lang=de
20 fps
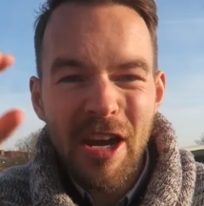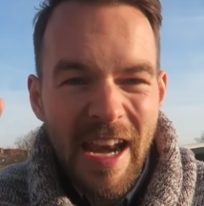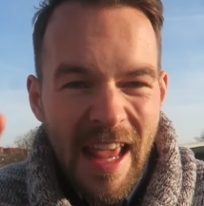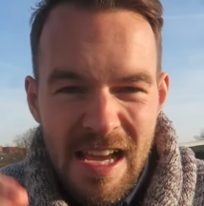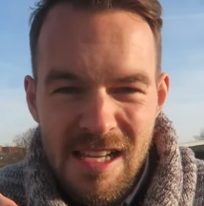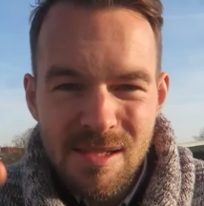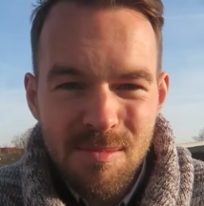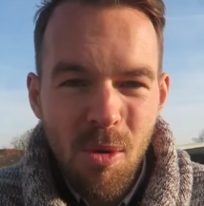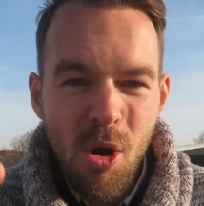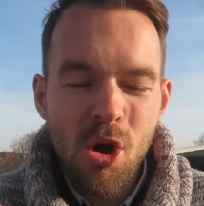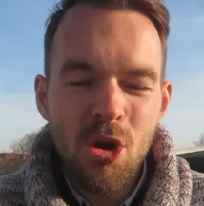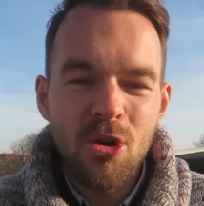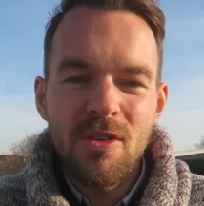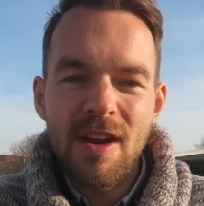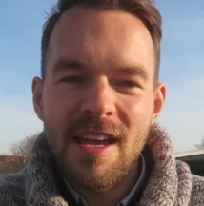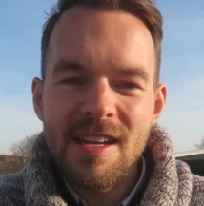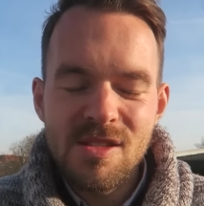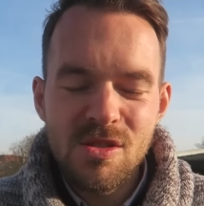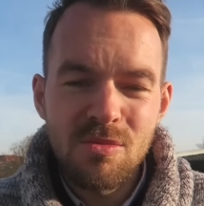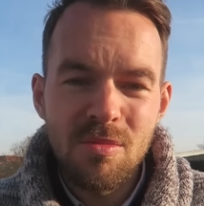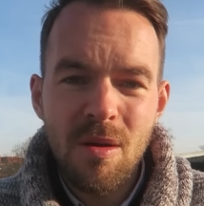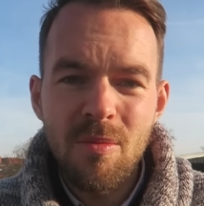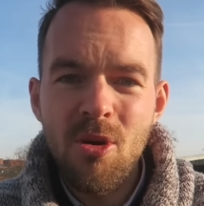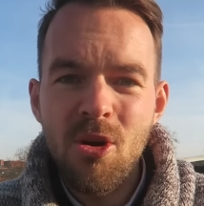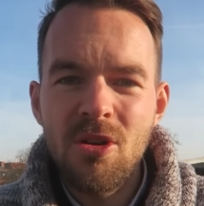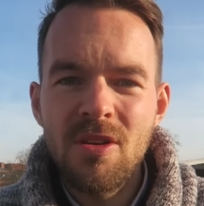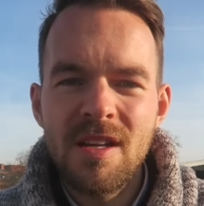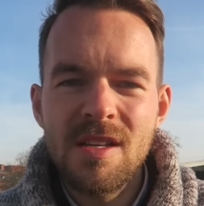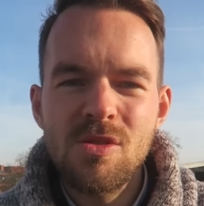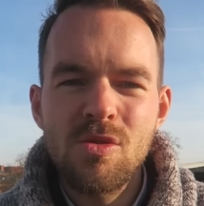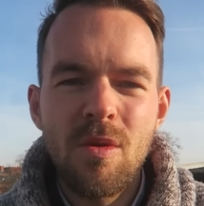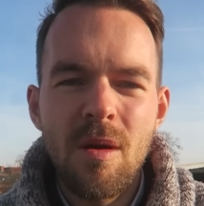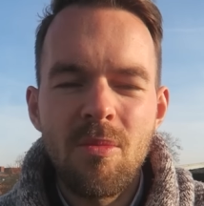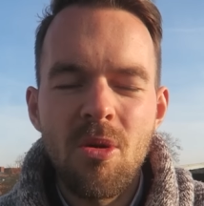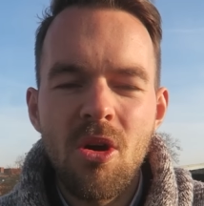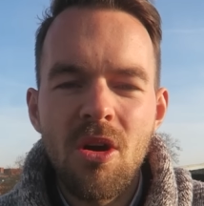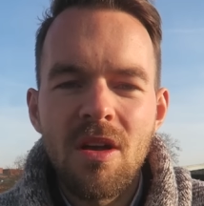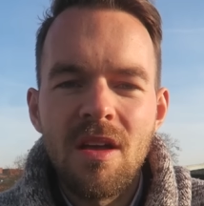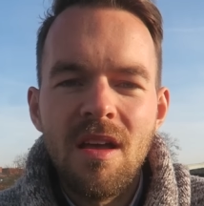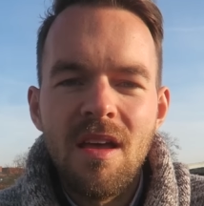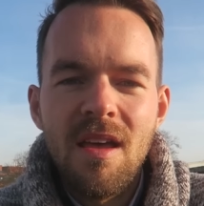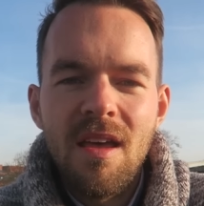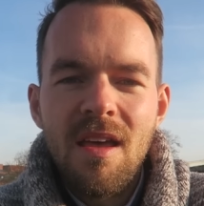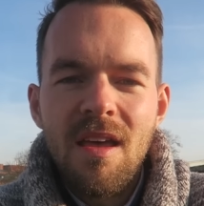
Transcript: sondern erst morgen oder erst übermorgen und erst übermorgen.